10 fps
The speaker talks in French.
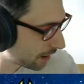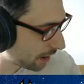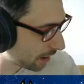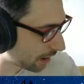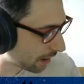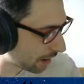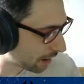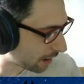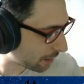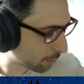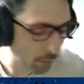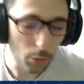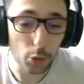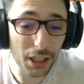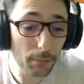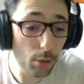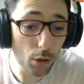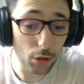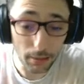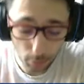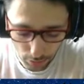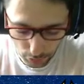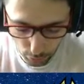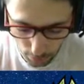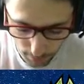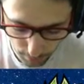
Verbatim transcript: Ah là là là là, bon, le dribbleur, l'allemand, là, je me rappelle